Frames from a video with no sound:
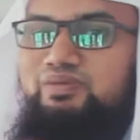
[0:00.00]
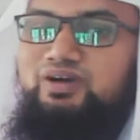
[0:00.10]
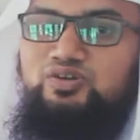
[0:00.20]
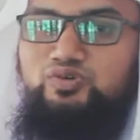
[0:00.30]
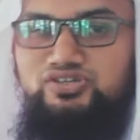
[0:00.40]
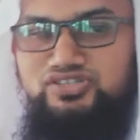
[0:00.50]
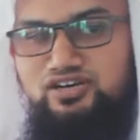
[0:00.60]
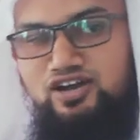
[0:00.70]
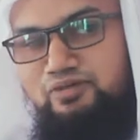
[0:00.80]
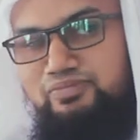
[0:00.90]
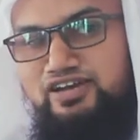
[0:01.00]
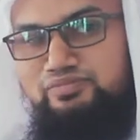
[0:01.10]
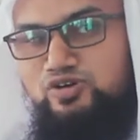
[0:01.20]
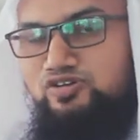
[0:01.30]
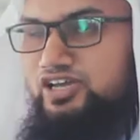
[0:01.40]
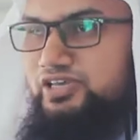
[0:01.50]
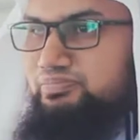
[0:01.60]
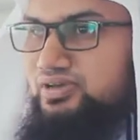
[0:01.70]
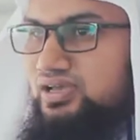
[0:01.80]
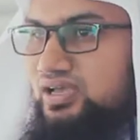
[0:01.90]
ব্যবহার করেছেন রহমান এবং রাহিম
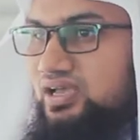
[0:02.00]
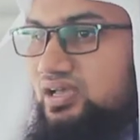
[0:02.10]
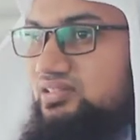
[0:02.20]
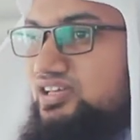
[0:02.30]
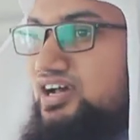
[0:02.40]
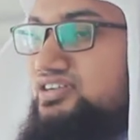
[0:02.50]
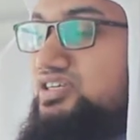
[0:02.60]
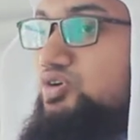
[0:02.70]
তিনার যে